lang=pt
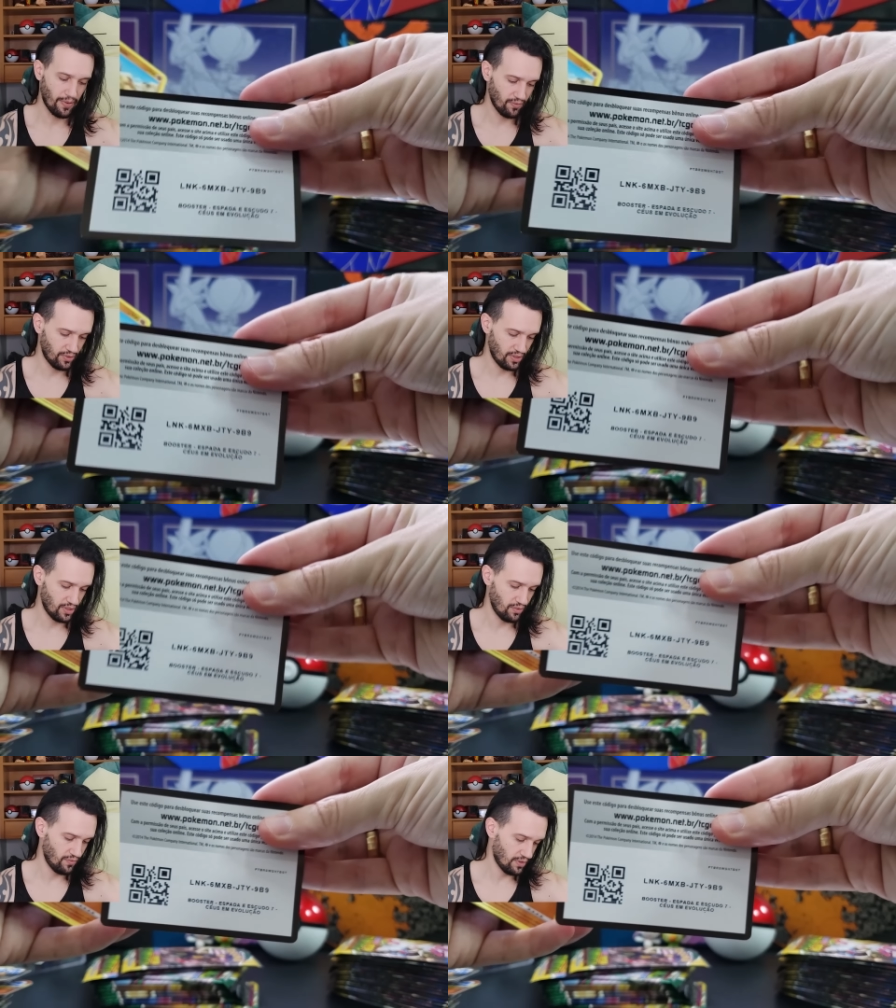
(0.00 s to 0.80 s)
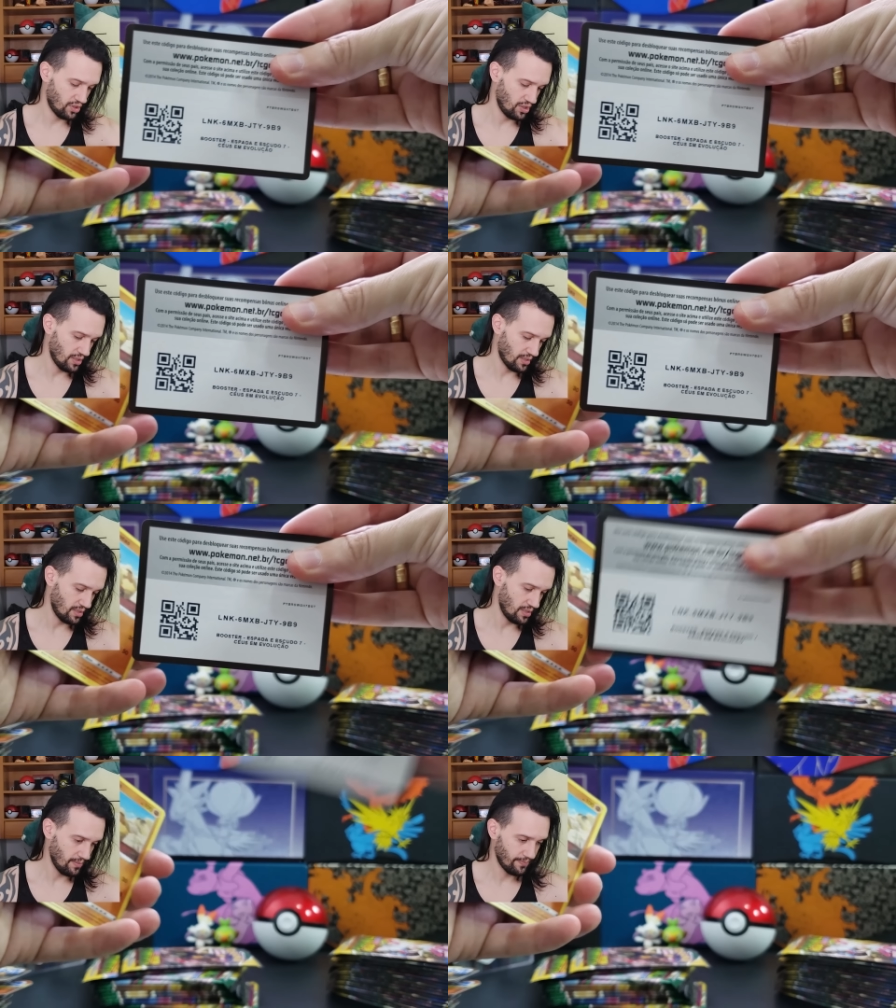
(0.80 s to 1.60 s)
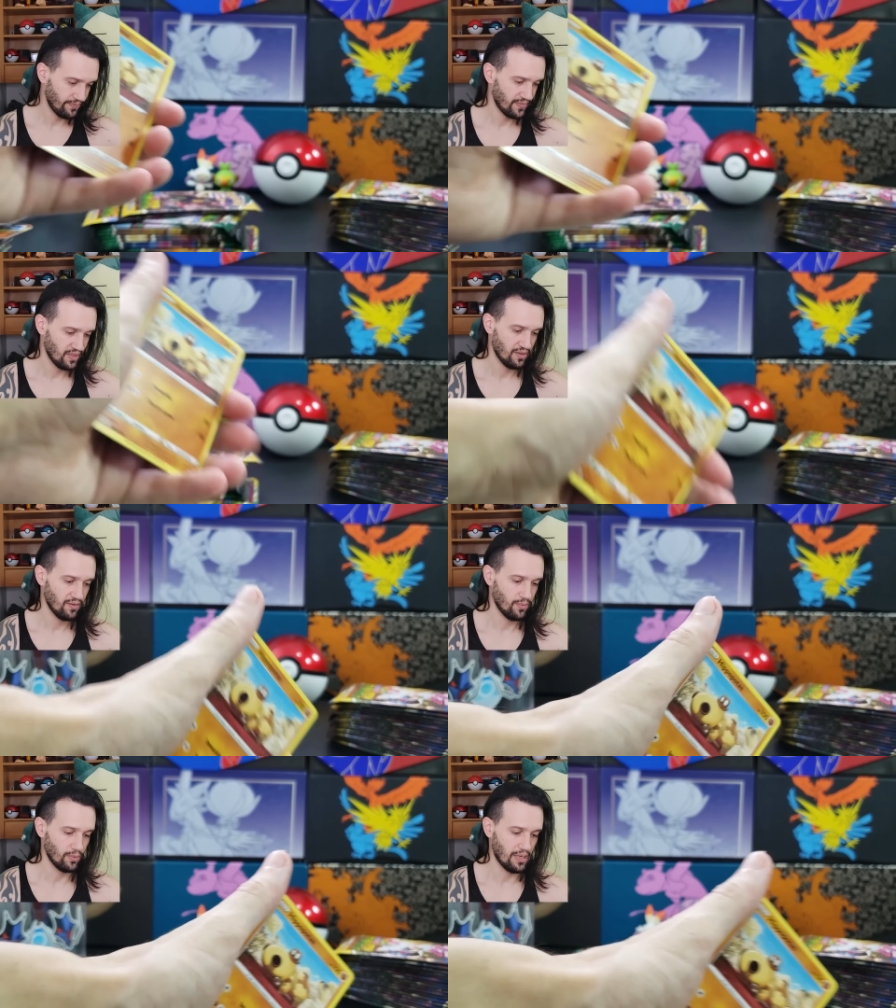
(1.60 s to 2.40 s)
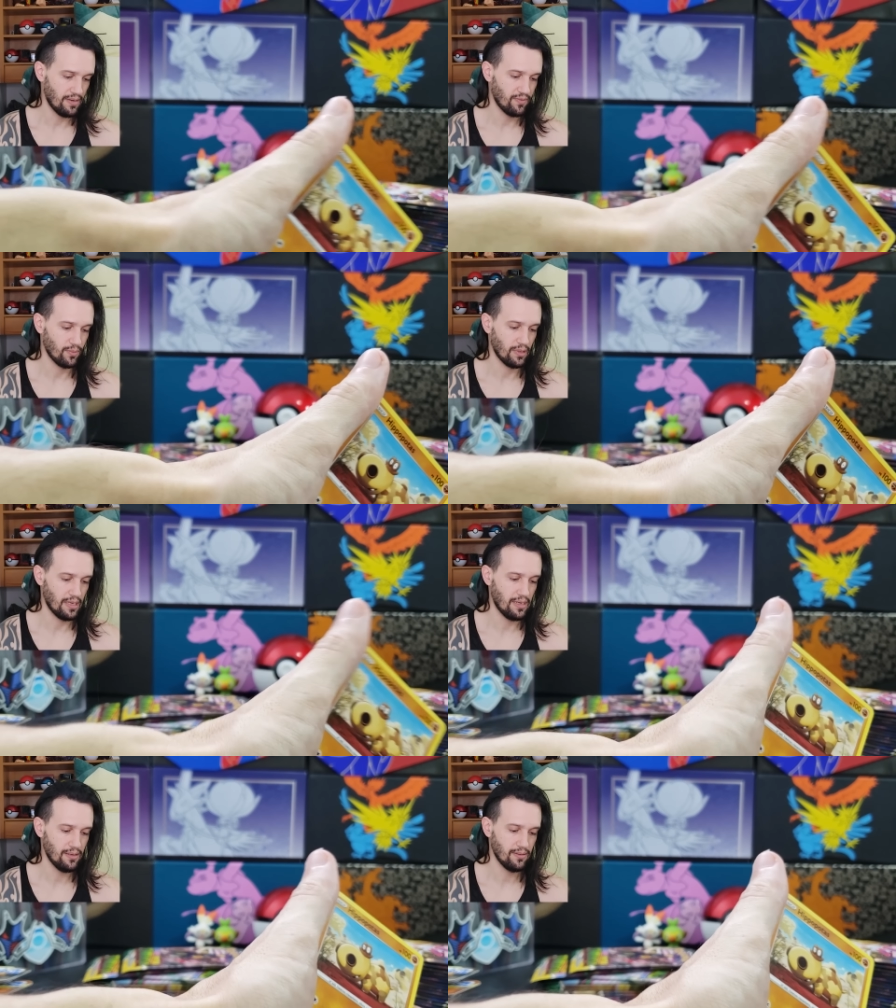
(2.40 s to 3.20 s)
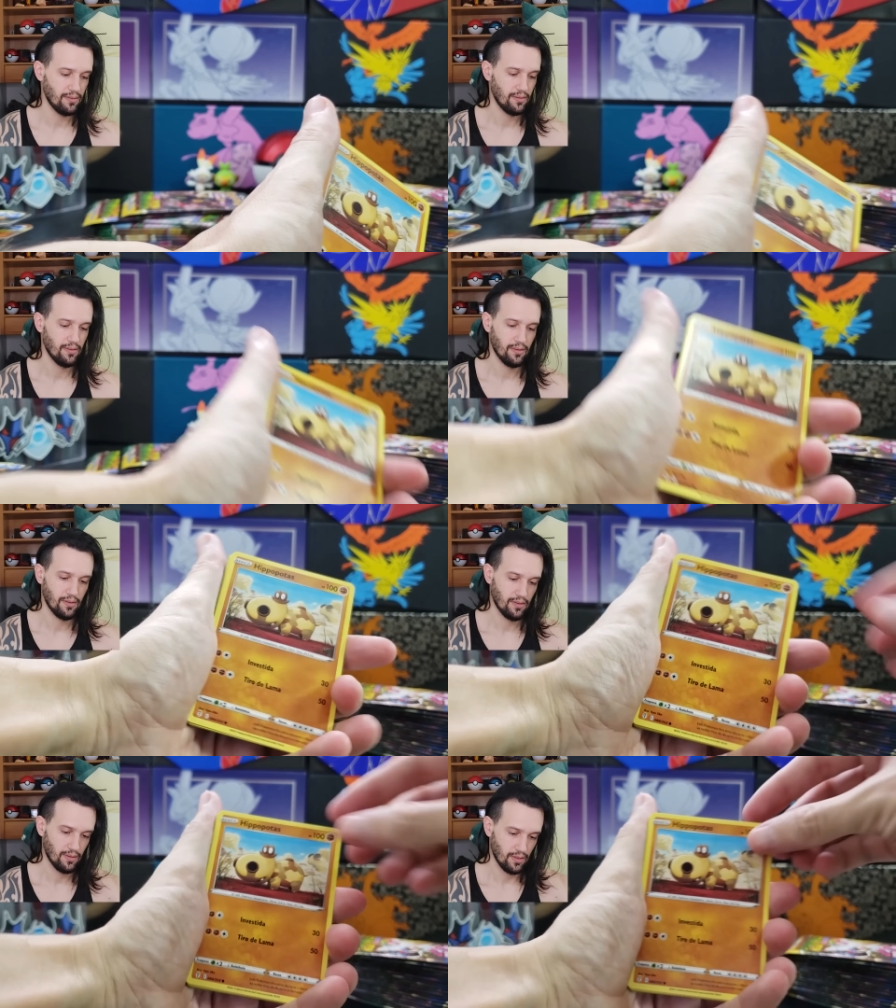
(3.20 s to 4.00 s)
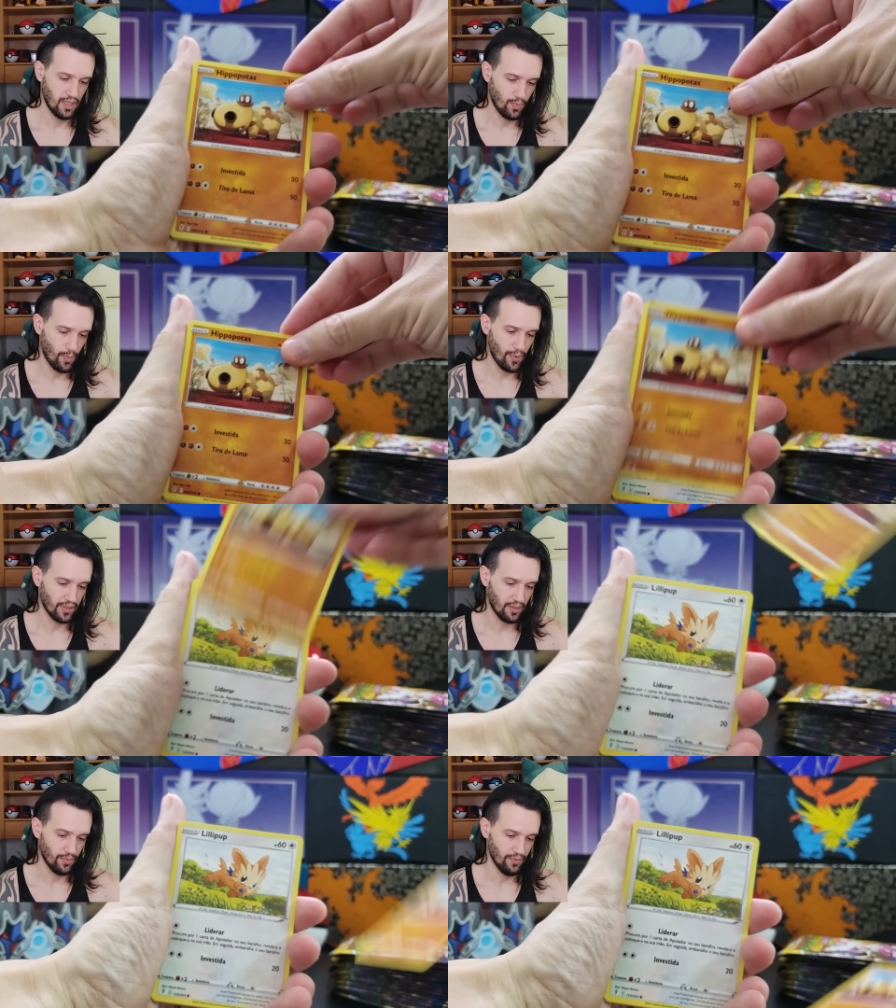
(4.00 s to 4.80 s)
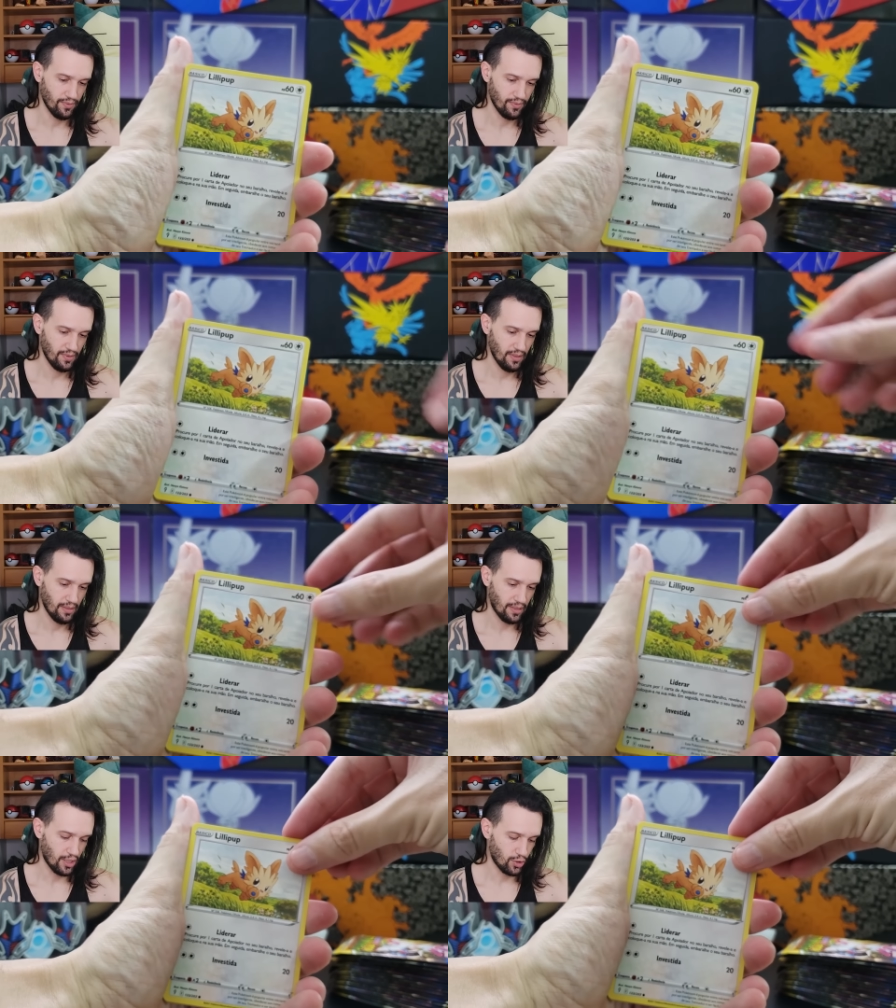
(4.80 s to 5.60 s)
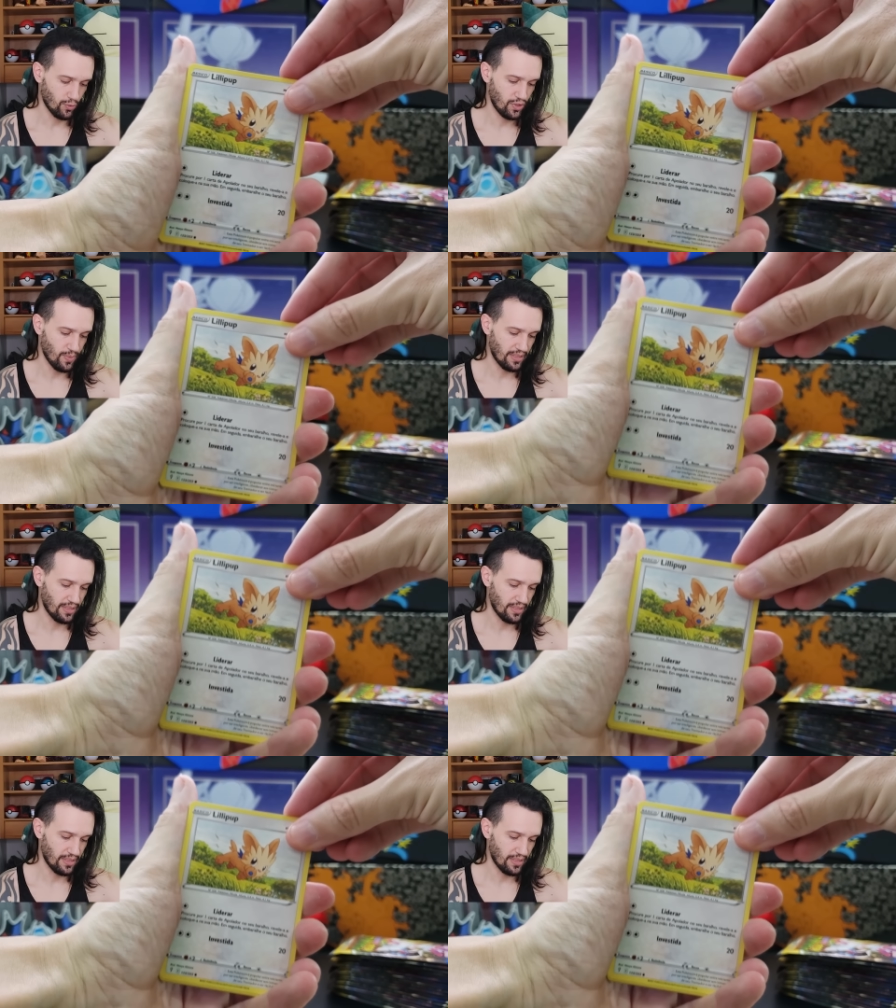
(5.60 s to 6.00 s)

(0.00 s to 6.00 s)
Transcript: pra você se divertir aqui. Vamos lá, vamos lá. Hipopótamo. Cachorro de